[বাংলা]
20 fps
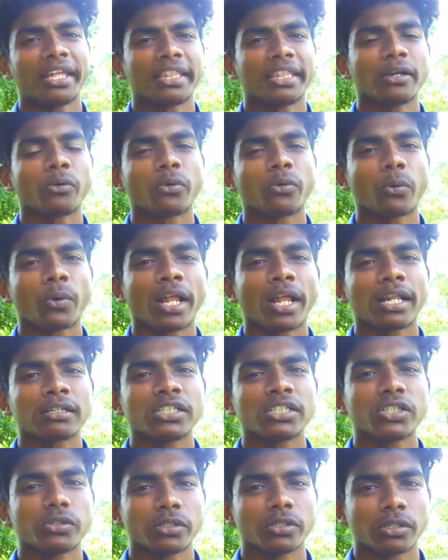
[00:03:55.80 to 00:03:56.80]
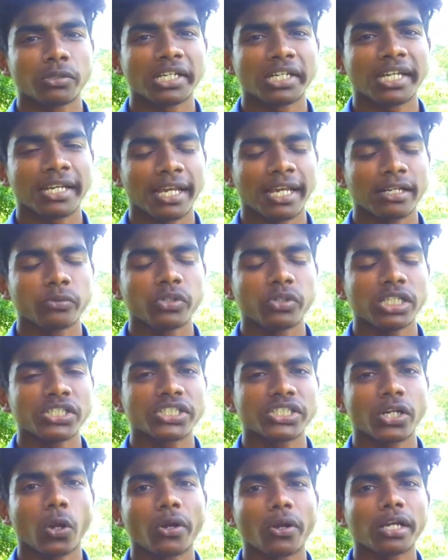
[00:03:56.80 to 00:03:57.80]
এতে ওনার ক্যান
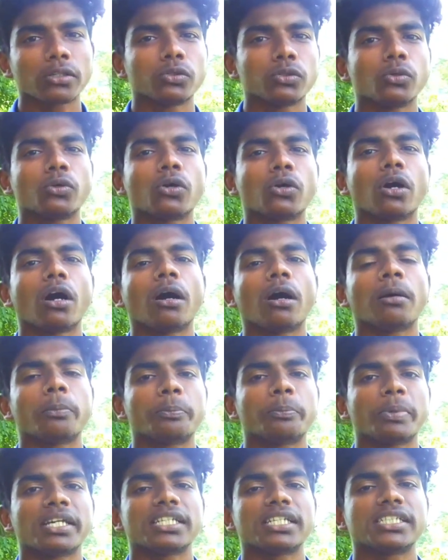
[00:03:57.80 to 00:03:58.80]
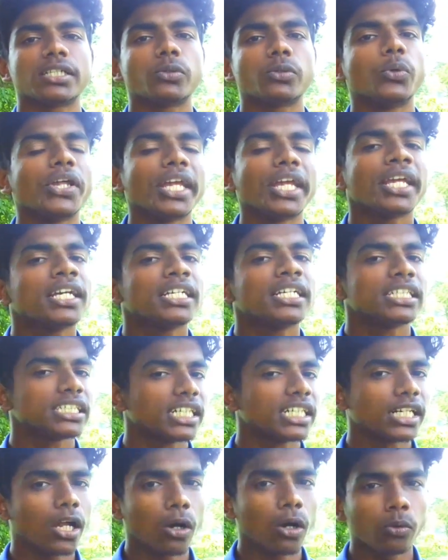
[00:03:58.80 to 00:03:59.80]
উইলিয়ামসের অনেক দুঃখ পেয়েছেন উনি
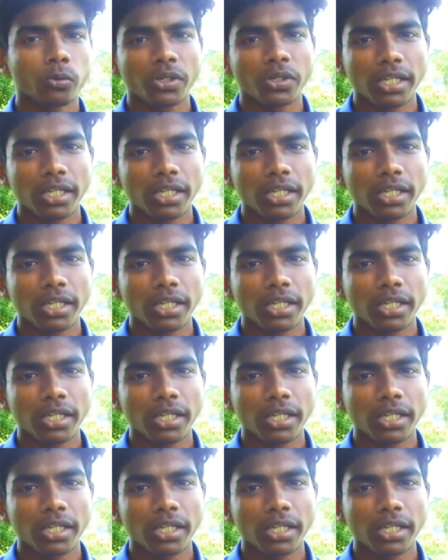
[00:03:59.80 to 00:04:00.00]
সেটাও